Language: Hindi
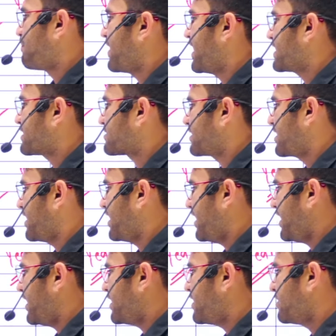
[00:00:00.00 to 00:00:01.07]
फर्स्ट
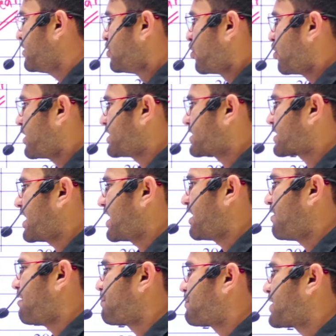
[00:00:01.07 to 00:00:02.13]
एड और इसके
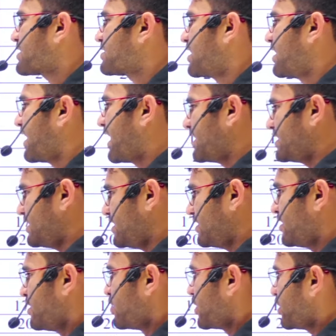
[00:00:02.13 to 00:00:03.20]
अलावा पर्सनल हाइजीन
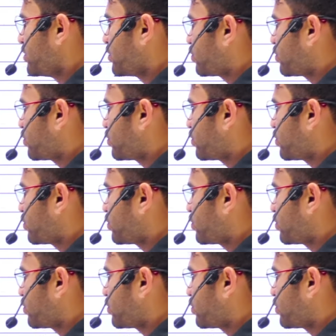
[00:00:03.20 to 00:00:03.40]
इन